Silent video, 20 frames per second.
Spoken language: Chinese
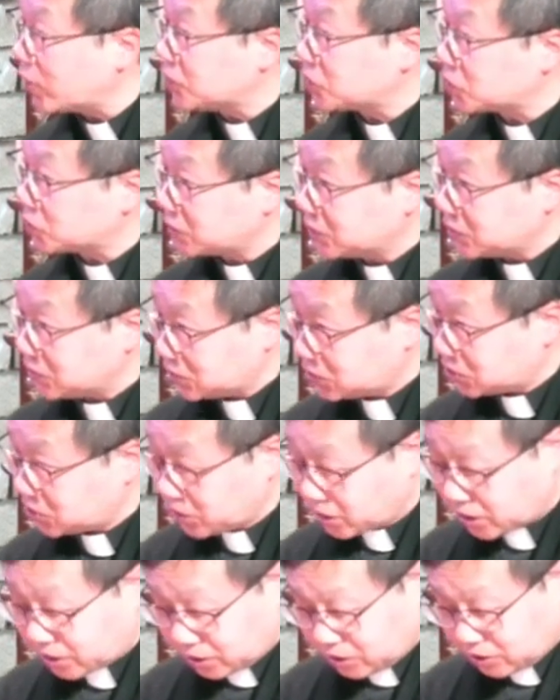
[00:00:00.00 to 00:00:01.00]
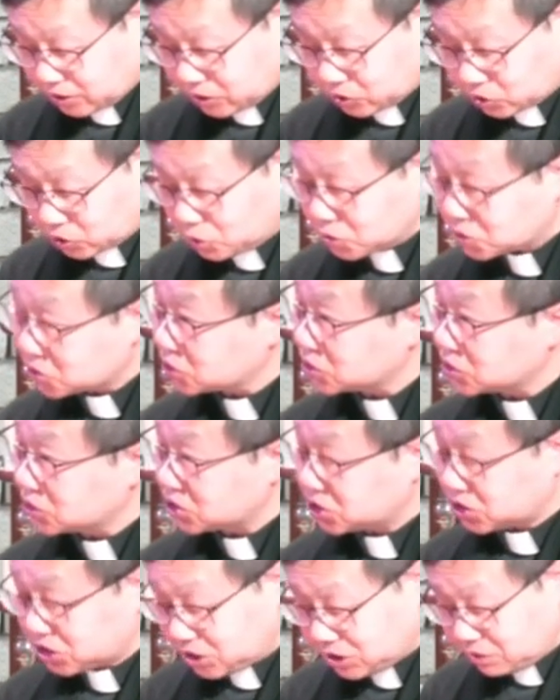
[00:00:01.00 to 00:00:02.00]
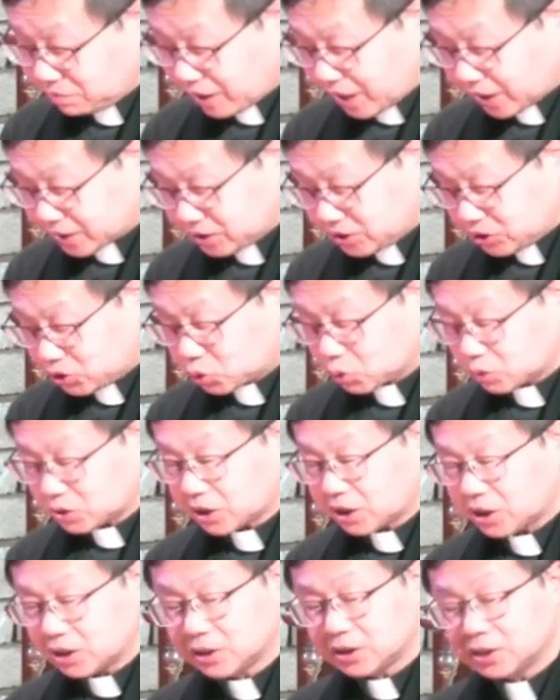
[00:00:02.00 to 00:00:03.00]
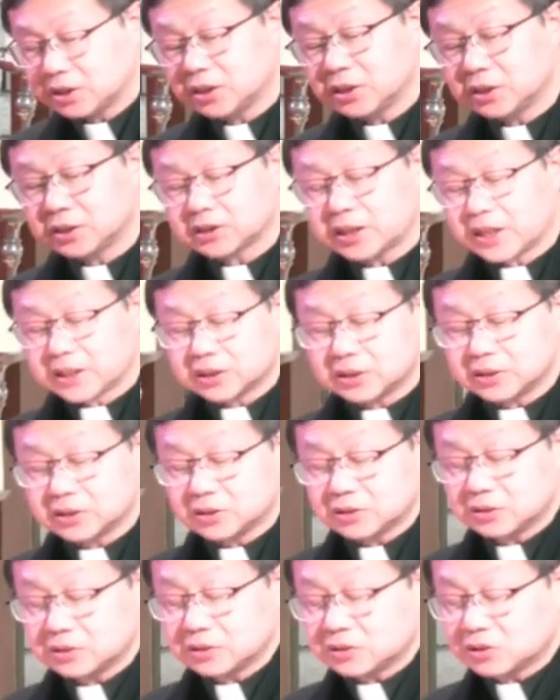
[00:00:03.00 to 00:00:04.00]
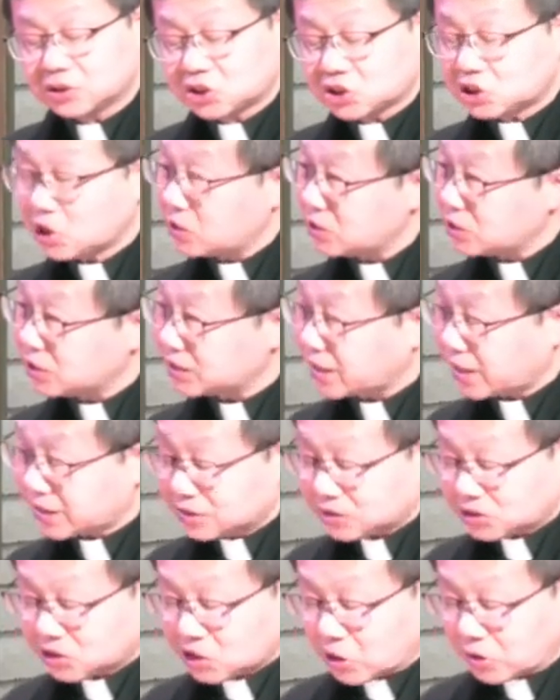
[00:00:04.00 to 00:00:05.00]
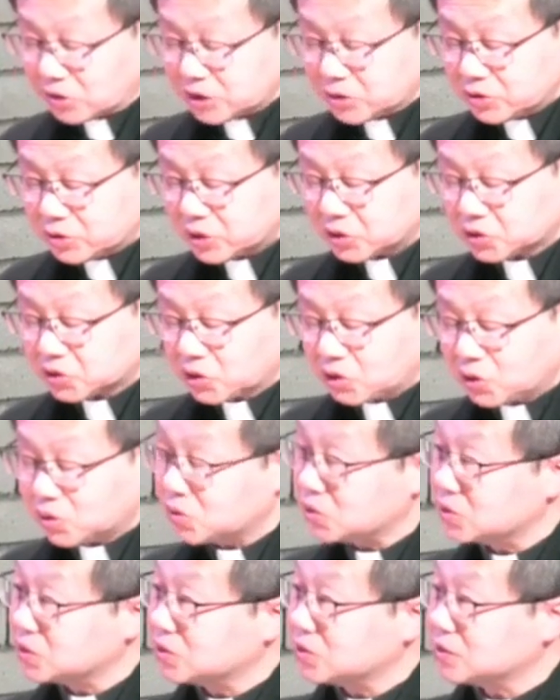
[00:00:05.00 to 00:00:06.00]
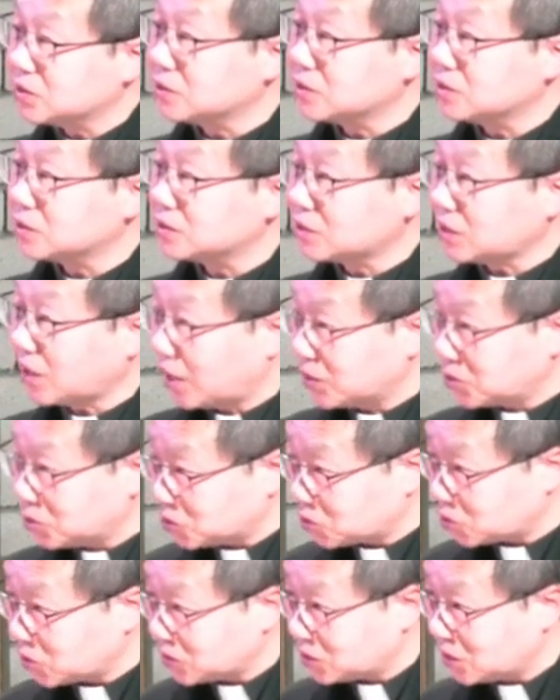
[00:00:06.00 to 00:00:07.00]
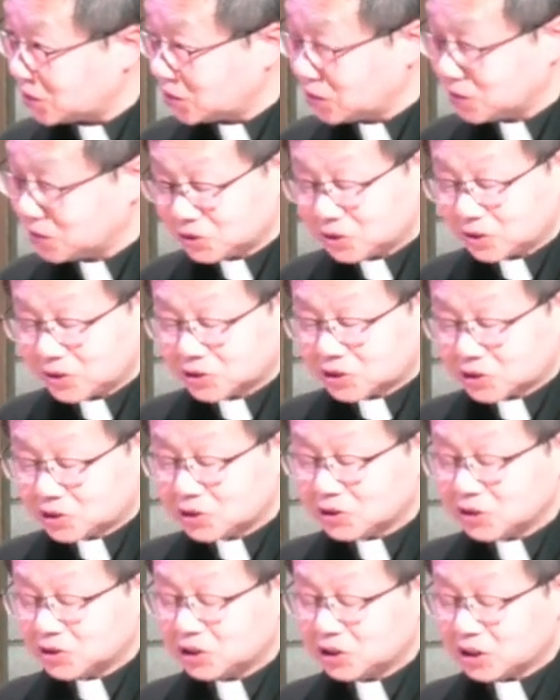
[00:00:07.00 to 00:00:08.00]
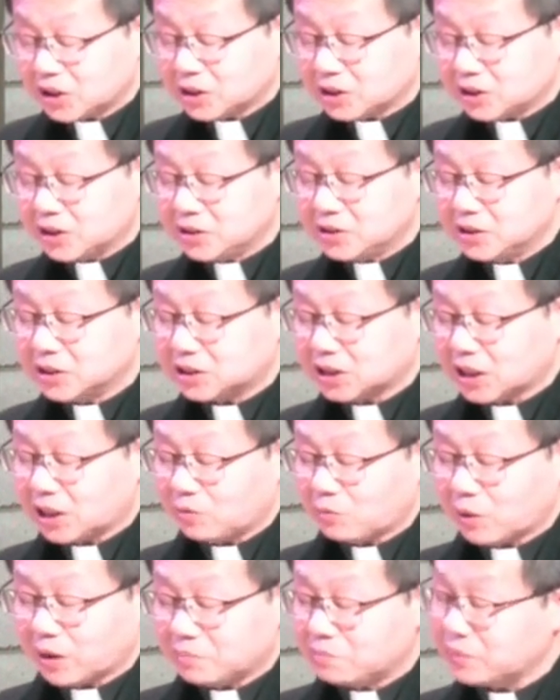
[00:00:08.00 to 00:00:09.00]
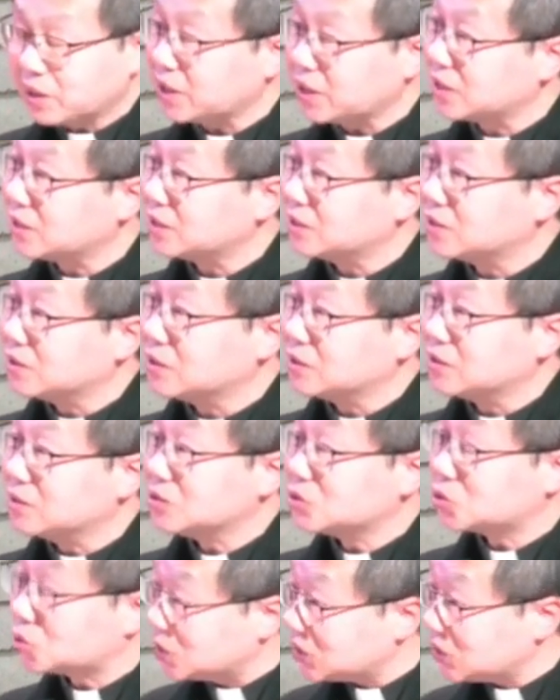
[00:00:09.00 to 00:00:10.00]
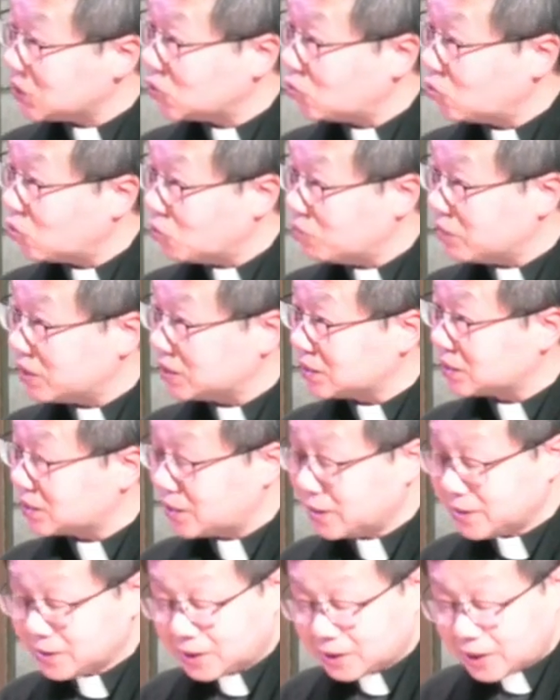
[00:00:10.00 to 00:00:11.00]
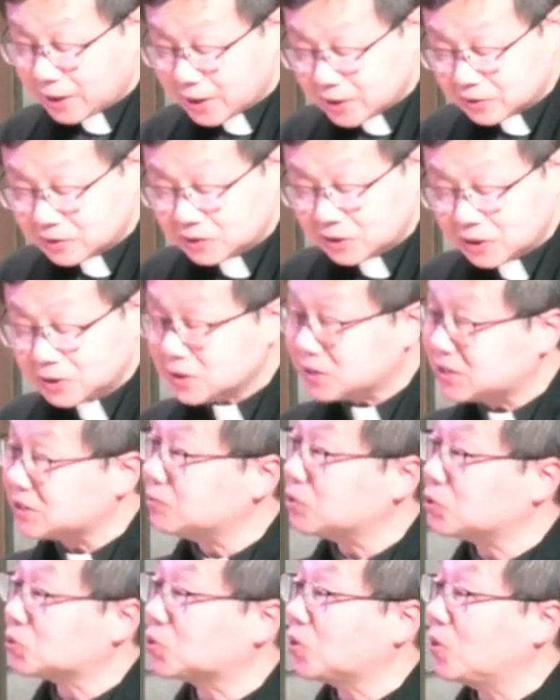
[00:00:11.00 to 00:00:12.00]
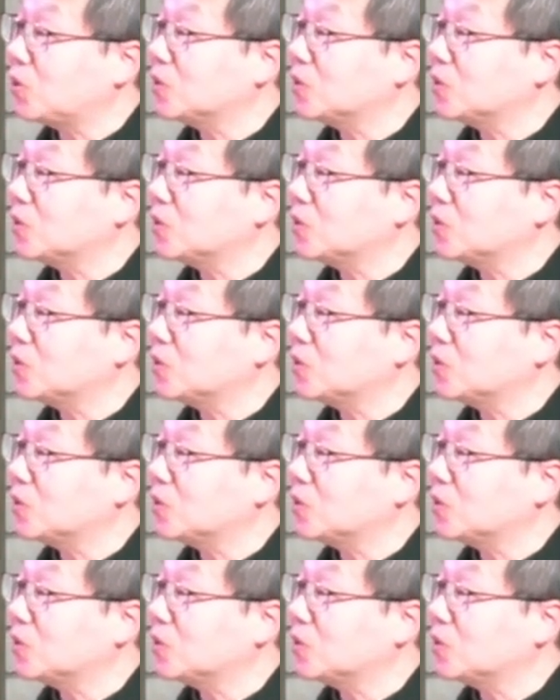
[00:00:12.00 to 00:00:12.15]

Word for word: 的一切都是心满意足的。但造了男、造了女之后，他就觉得这个世界更加完美，所以我们可以肯定的这么说：